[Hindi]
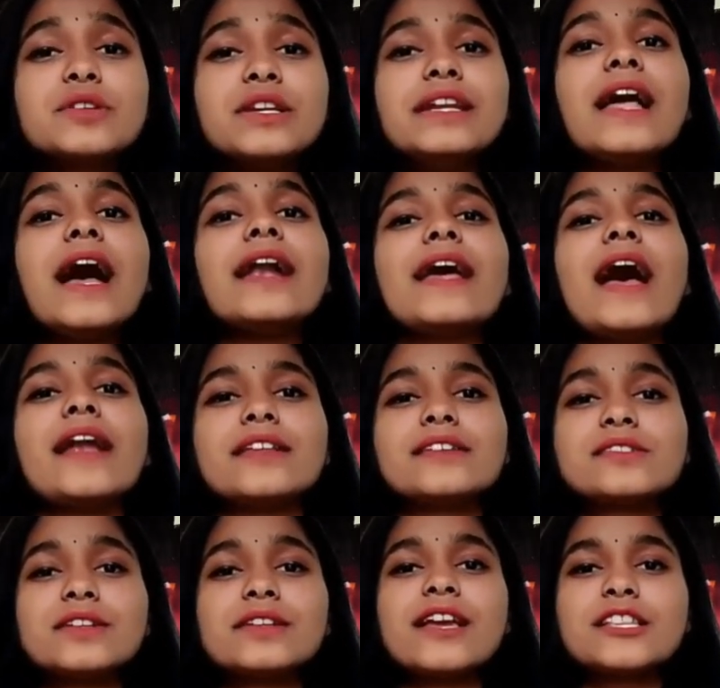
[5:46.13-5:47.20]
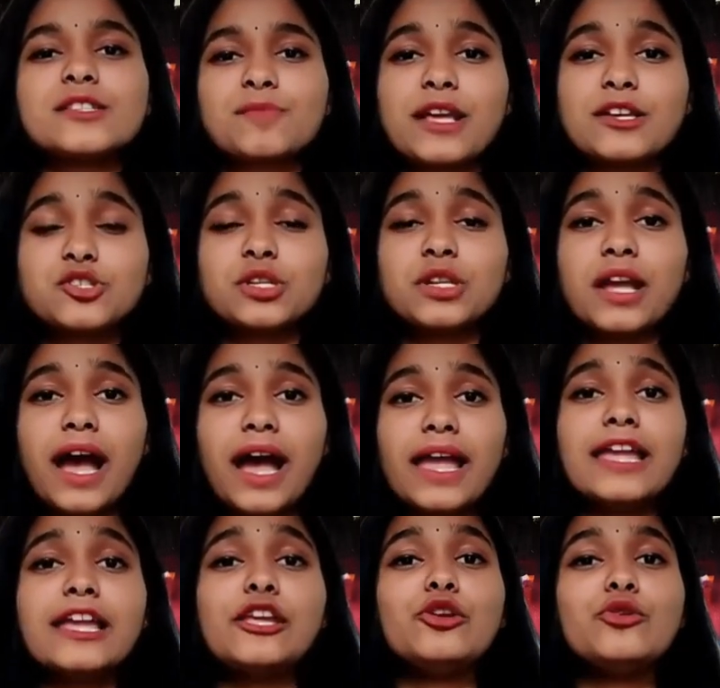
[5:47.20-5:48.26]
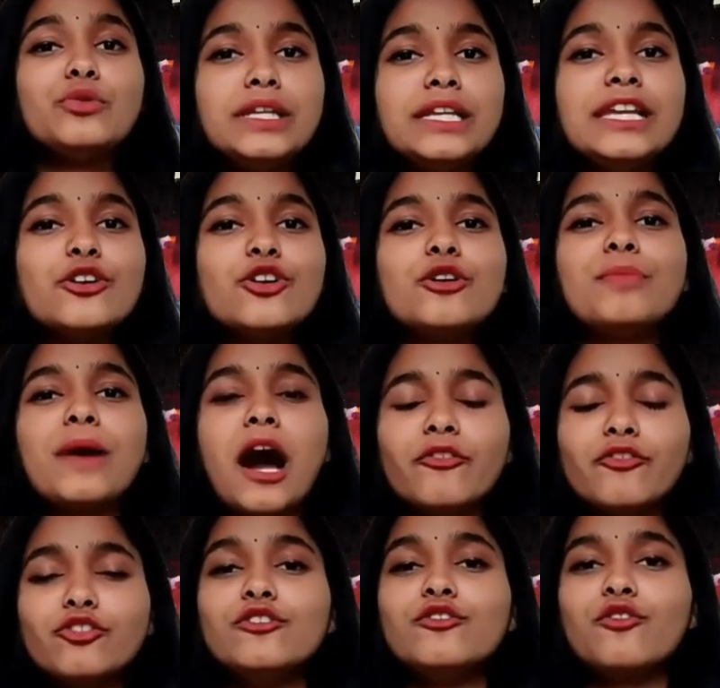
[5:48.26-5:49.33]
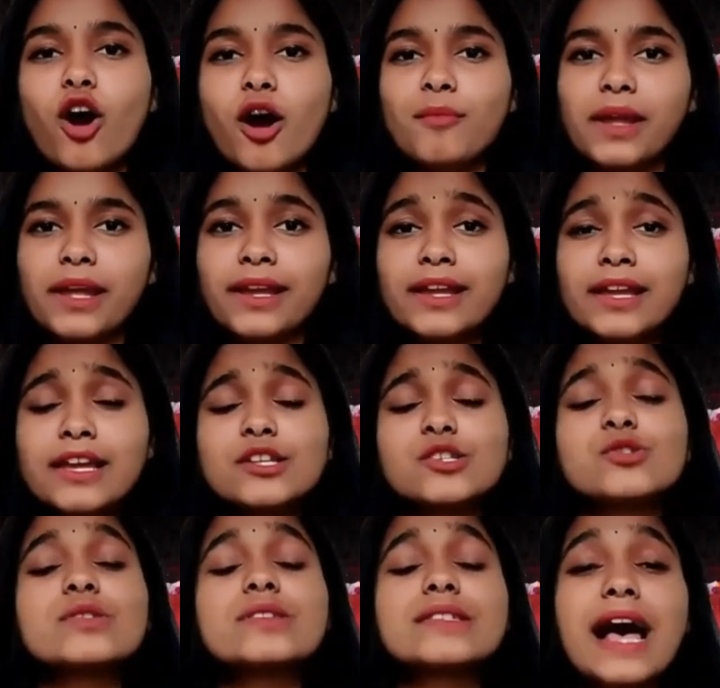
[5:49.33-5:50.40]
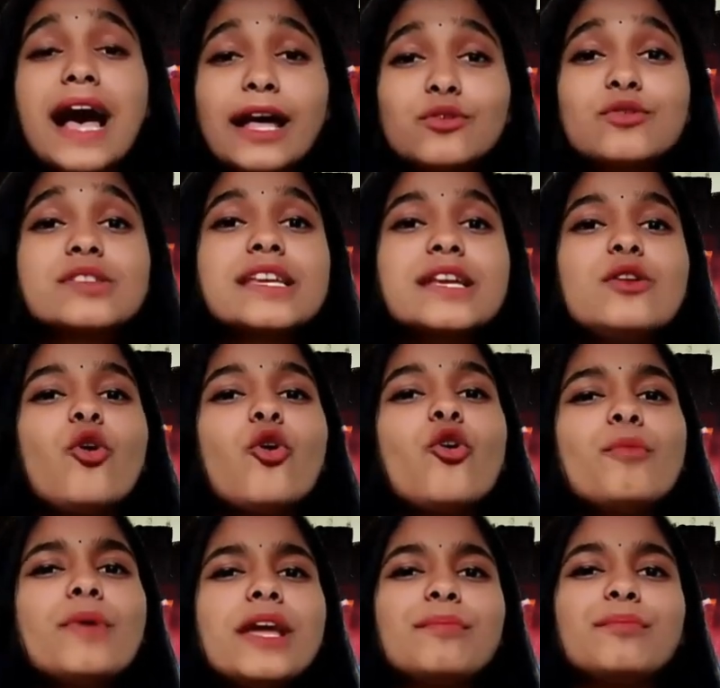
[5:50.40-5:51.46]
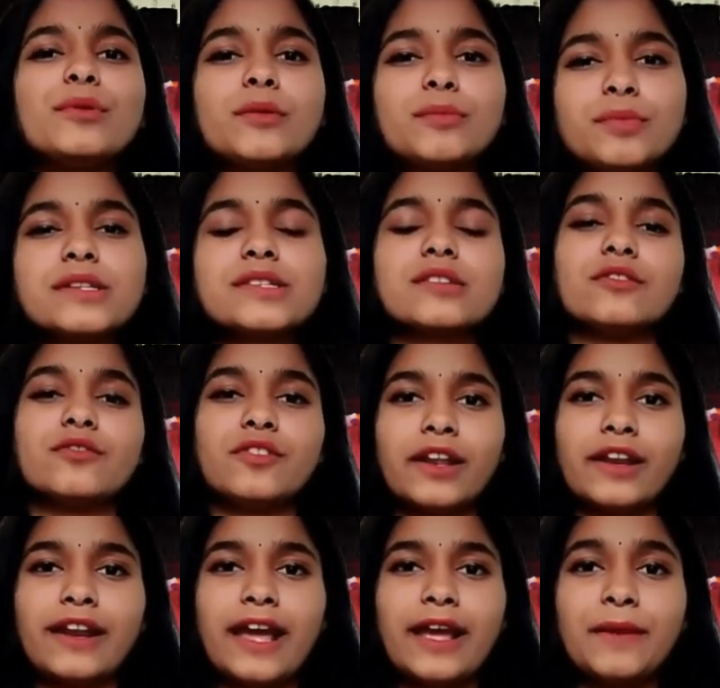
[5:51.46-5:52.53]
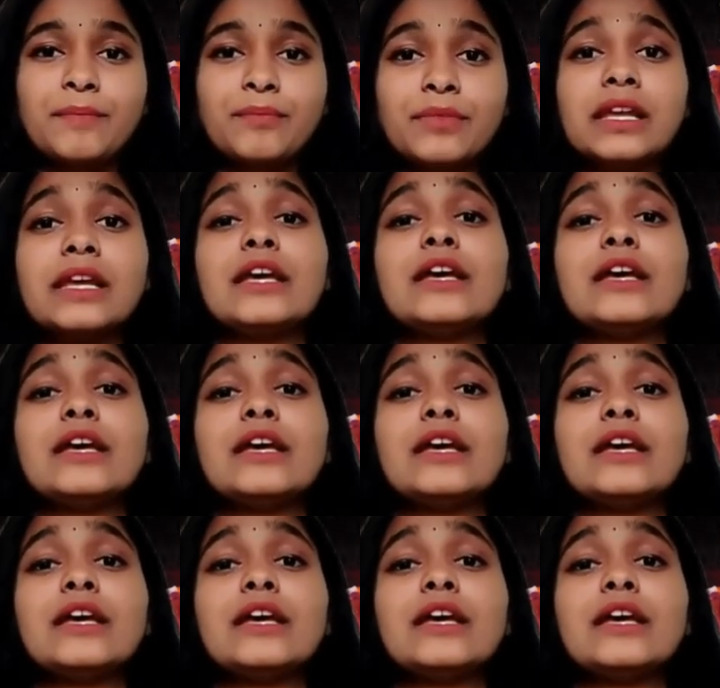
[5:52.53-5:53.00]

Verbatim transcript: स्ट्रीट आर्ट आर्टिस्टिक एक्सप्रेशन का एक यूनिक और पावरफुल फॉर्म है जो सालों से लोगों में एक पर्पज सर्व कर रहा है